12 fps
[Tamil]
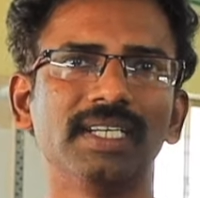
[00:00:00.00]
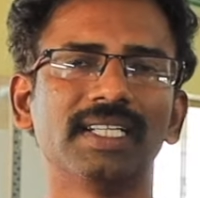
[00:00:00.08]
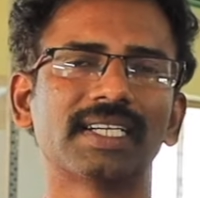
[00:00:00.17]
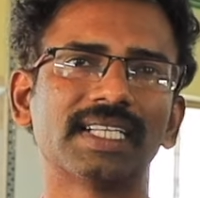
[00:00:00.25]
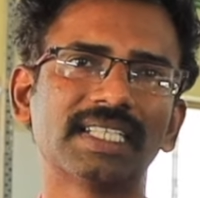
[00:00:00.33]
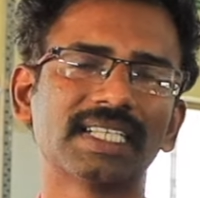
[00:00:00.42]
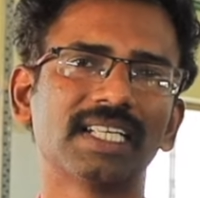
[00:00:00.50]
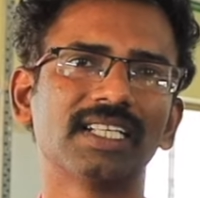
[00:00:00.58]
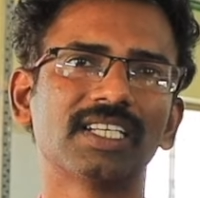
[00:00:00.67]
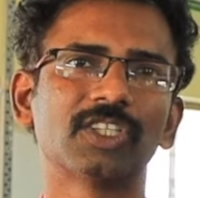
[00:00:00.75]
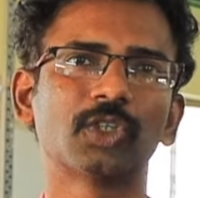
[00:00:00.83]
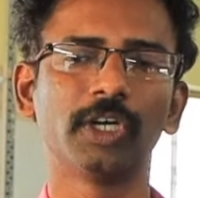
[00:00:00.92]
இது
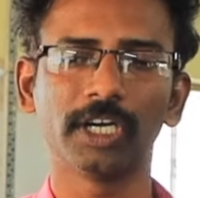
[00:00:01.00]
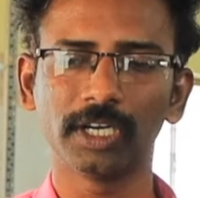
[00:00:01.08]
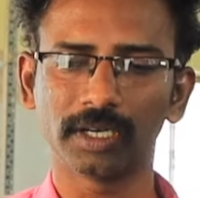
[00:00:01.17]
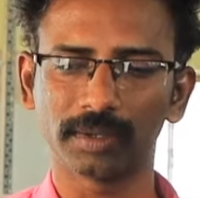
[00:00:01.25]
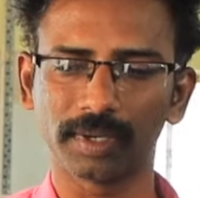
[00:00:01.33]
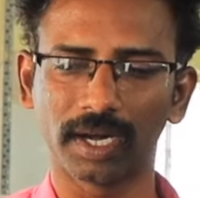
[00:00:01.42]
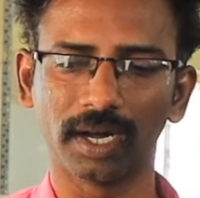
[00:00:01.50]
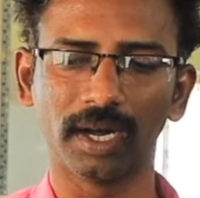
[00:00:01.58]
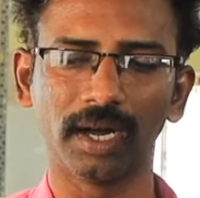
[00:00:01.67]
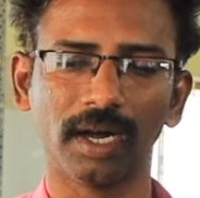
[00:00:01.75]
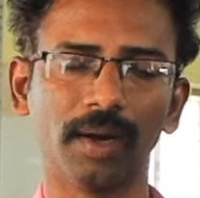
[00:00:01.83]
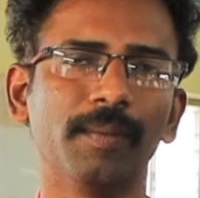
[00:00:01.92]
கற்றுக்கிறதுக்கு தொழில்
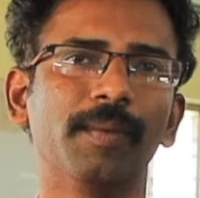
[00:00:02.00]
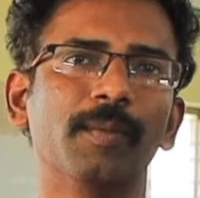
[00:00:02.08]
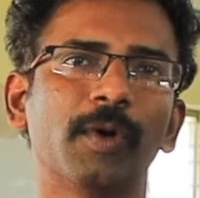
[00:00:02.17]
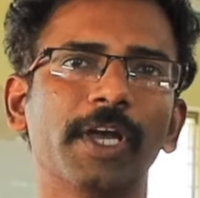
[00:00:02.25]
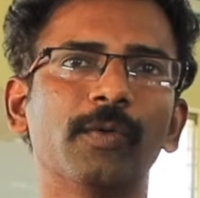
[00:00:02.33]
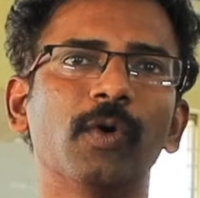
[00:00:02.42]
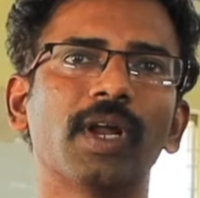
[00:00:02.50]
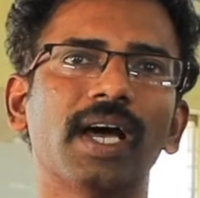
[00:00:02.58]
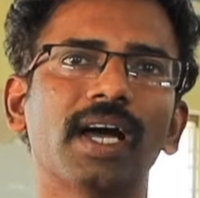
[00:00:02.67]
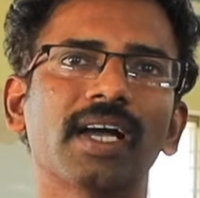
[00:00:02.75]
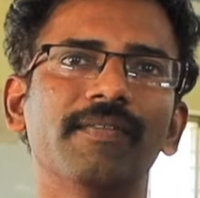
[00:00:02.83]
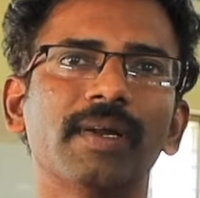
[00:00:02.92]

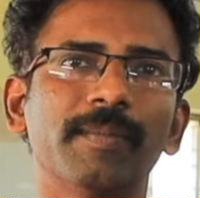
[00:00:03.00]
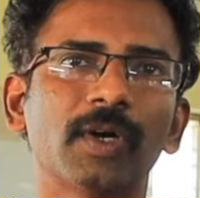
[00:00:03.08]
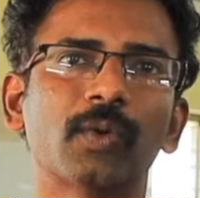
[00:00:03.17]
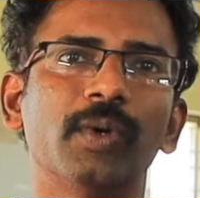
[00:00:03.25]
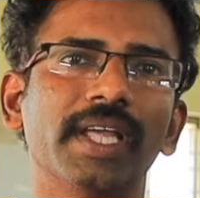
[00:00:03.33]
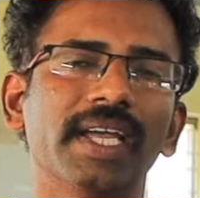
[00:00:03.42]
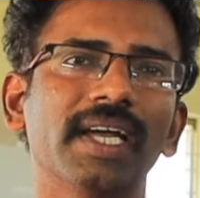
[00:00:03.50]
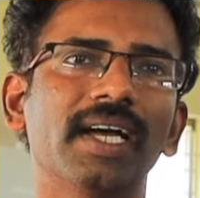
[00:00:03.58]
முனைவோராக விரும்பக்கூடிய